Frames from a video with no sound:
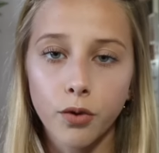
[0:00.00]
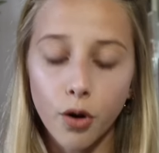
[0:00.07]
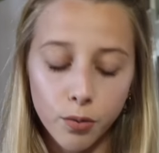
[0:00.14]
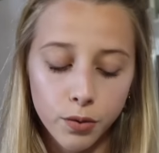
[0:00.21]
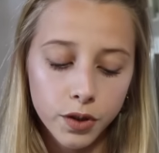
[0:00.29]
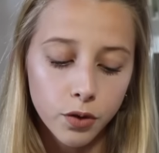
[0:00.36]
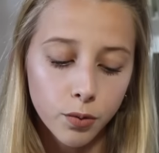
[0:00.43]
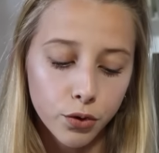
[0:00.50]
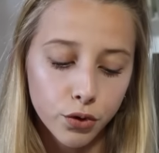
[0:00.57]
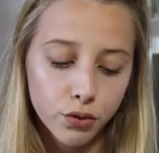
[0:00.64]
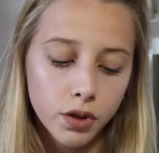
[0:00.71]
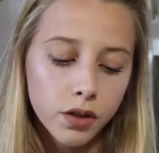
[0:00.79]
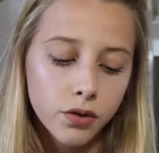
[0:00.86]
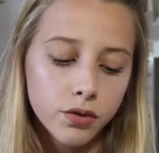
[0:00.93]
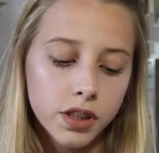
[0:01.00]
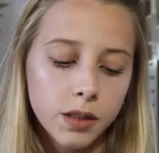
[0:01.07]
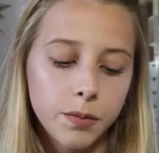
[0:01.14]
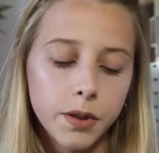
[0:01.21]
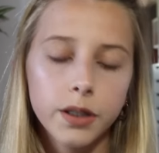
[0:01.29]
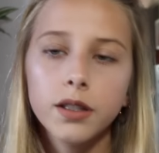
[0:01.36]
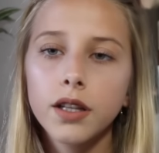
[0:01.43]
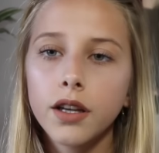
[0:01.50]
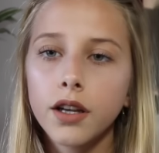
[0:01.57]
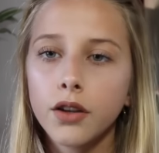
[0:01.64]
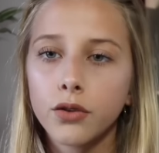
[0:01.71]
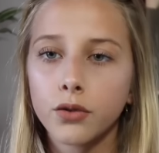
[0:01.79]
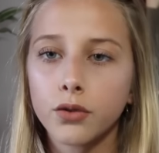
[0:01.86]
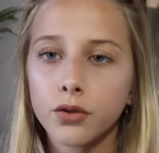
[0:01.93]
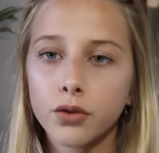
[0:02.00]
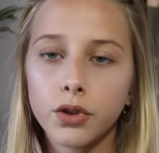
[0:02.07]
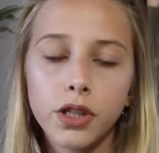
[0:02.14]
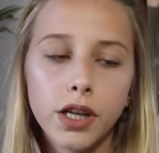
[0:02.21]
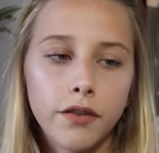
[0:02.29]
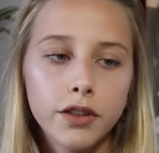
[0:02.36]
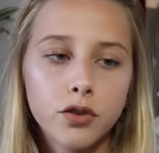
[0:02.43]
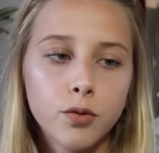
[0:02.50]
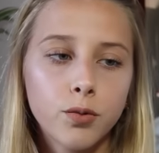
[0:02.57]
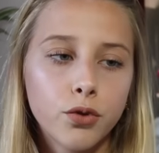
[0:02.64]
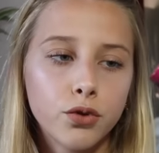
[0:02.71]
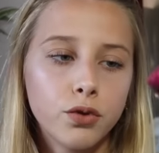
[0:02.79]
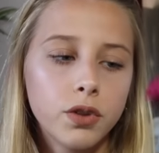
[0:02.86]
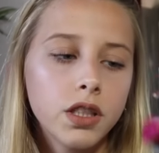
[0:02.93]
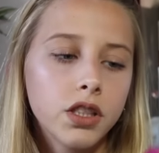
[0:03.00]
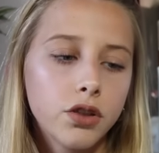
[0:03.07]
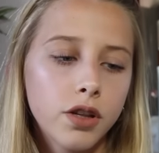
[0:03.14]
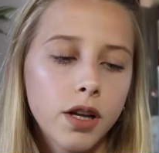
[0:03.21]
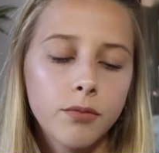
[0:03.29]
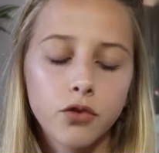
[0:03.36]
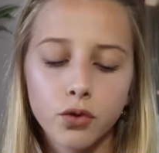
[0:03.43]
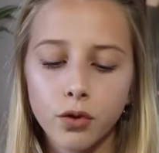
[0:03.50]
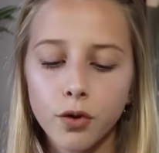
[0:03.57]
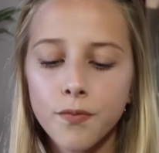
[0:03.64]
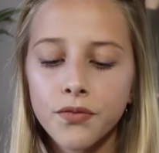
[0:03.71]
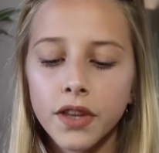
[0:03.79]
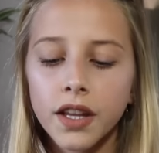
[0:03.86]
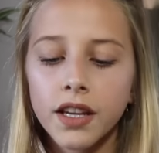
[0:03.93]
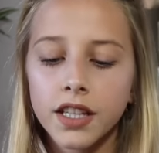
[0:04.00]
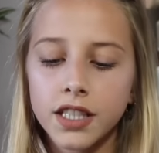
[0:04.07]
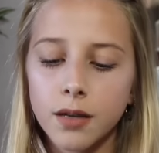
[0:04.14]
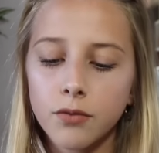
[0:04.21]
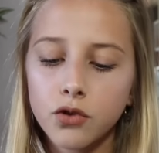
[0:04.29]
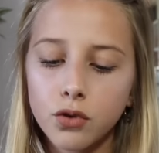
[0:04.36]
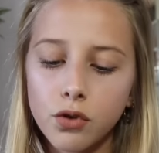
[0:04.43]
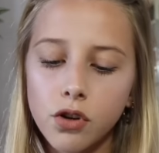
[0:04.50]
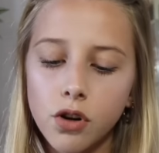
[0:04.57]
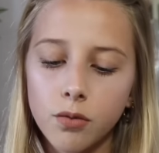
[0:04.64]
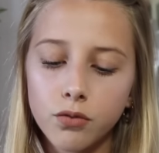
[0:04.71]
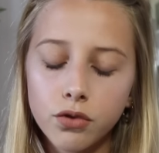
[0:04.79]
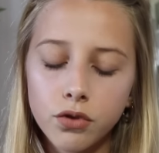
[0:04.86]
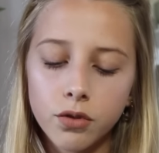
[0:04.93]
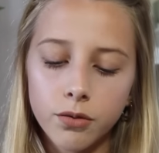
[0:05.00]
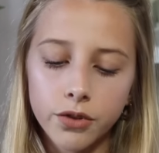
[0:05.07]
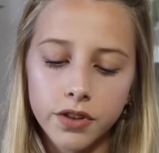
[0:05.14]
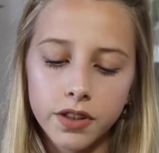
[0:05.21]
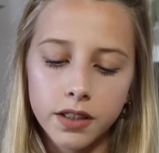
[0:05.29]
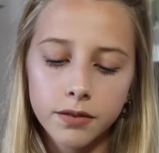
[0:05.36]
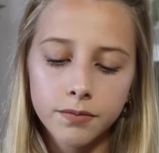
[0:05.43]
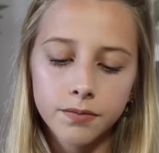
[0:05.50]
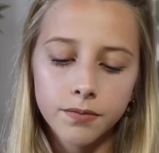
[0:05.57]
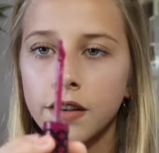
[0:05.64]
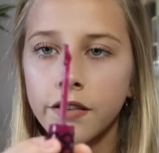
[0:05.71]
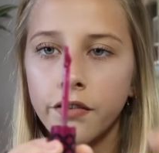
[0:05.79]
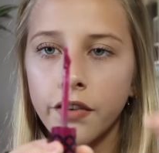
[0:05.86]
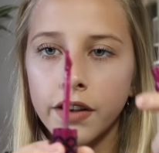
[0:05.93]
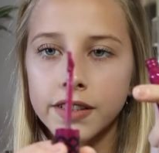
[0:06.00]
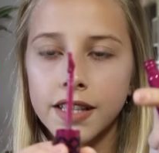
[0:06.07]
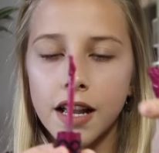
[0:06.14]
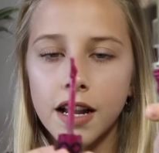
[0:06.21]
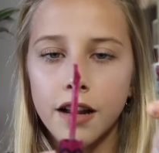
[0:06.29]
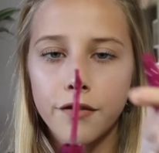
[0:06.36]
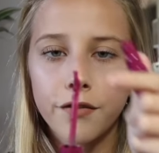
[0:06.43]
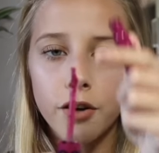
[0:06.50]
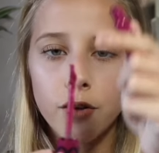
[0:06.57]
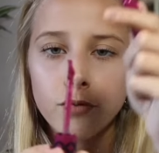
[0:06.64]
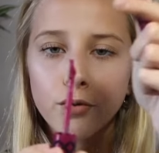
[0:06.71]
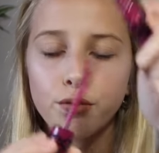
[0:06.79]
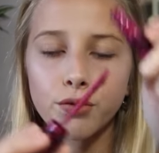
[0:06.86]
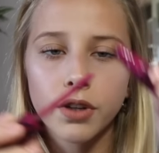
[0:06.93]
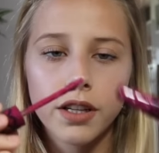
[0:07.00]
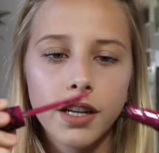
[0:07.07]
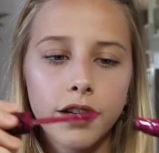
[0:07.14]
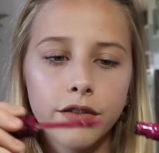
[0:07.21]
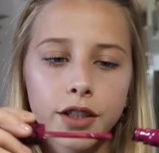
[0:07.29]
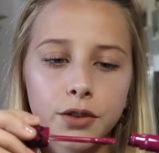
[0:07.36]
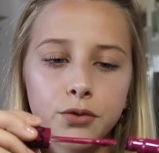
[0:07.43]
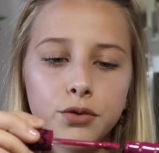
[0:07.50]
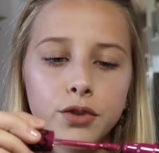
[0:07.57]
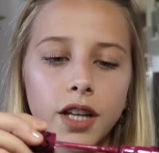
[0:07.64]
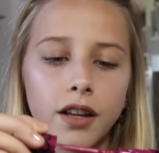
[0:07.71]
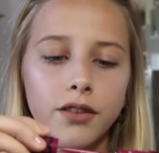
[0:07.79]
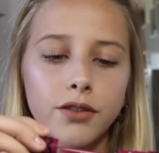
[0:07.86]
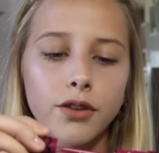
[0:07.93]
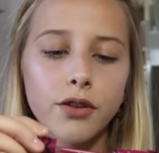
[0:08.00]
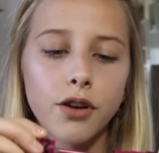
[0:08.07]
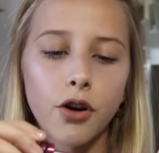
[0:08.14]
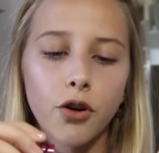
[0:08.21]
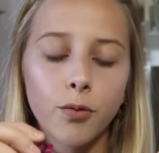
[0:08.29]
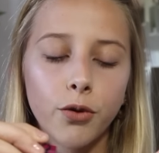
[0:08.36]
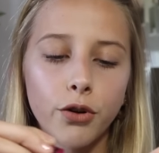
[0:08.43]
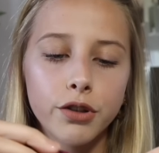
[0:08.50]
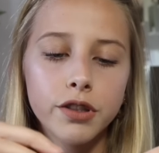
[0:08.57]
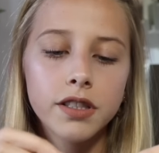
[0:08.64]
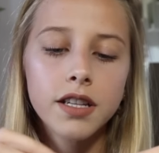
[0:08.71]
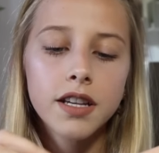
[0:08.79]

remplie de produits Nocibe. Donc euh, il y avait ce produit et j'aime trop. Et j'aime trop l'embout commencé. Enfin, ça a la forme pour les lèvres et tout, j'adore leur pros